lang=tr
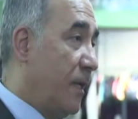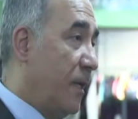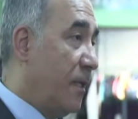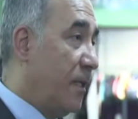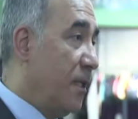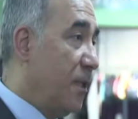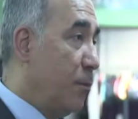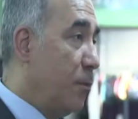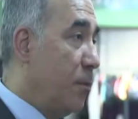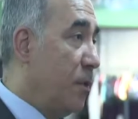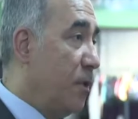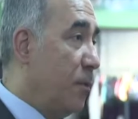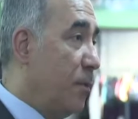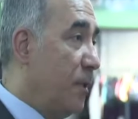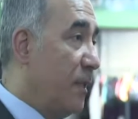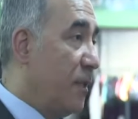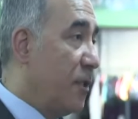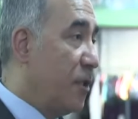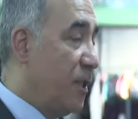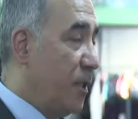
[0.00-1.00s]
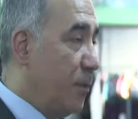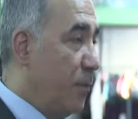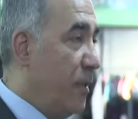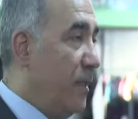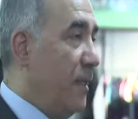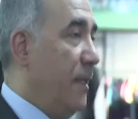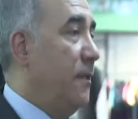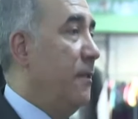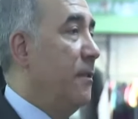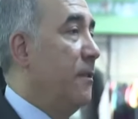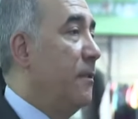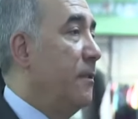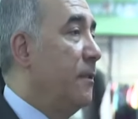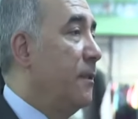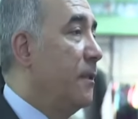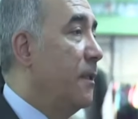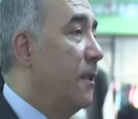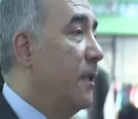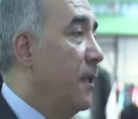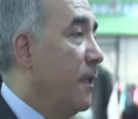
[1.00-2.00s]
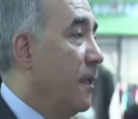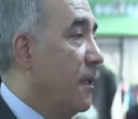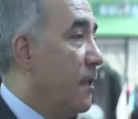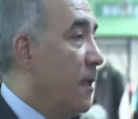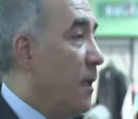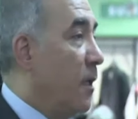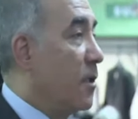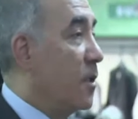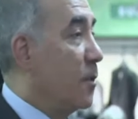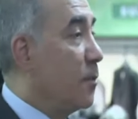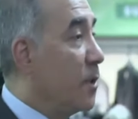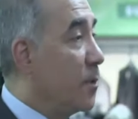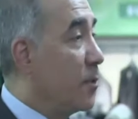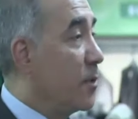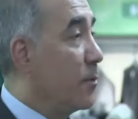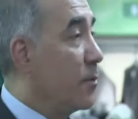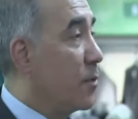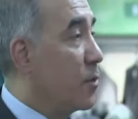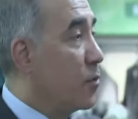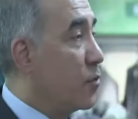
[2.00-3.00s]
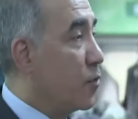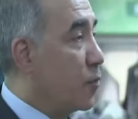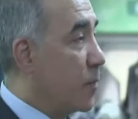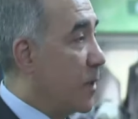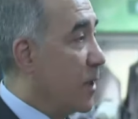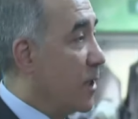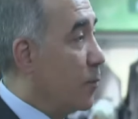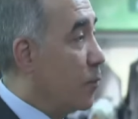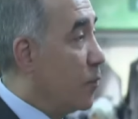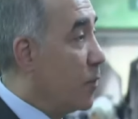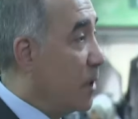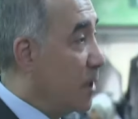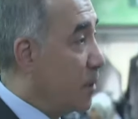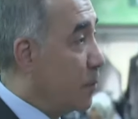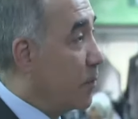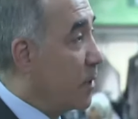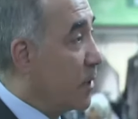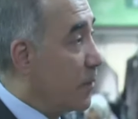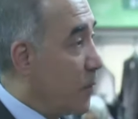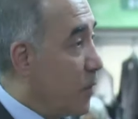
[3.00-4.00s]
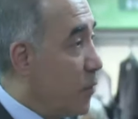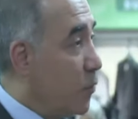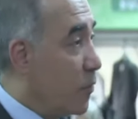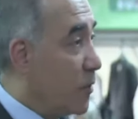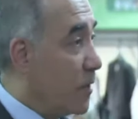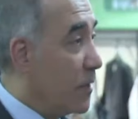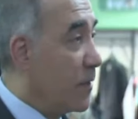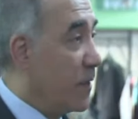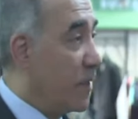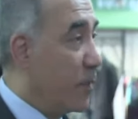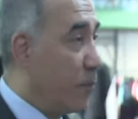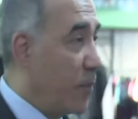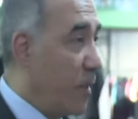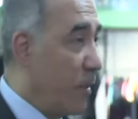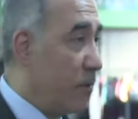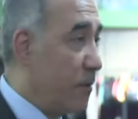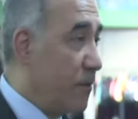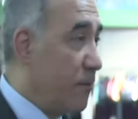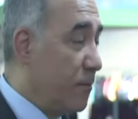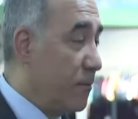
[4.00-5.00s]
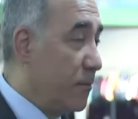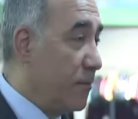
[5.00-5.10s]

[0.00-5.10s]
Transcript: Yani 21 bin kişiye biner liralık yardım yapılmış durumda ki bu 21 milyon lira yapar.